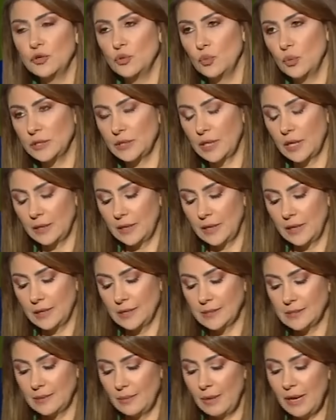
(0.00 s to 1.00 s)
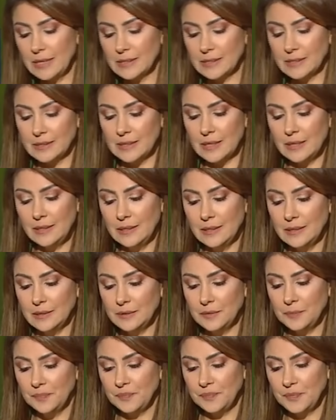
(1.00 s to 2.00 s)
الوضع يعني سماحة
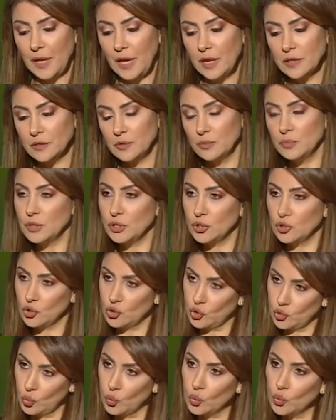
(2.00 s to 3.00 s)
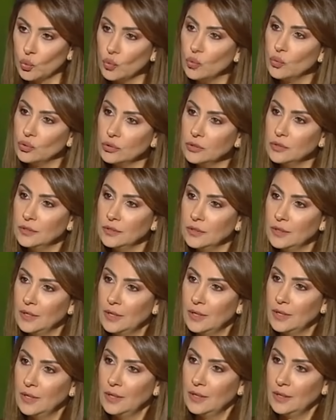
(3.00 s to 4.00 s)
السيد حط من شروط
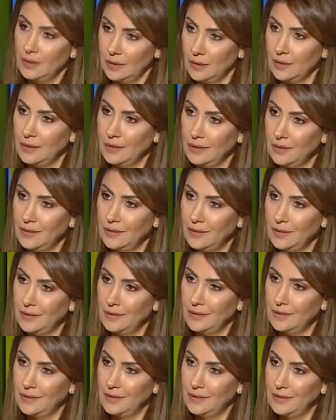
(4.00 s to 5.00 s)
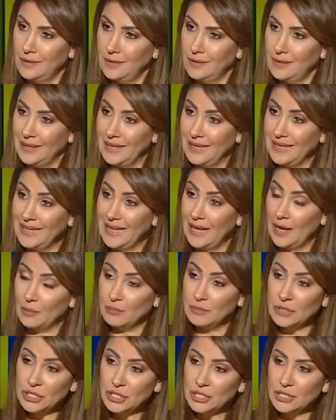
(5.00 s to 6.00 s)
آه، آه، هي
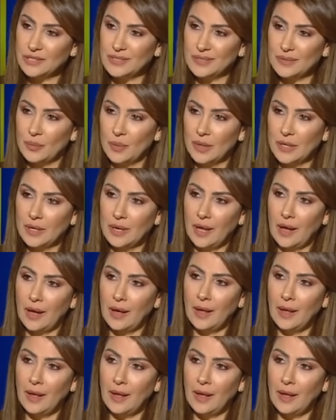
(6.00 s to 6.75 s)
مش والله عدم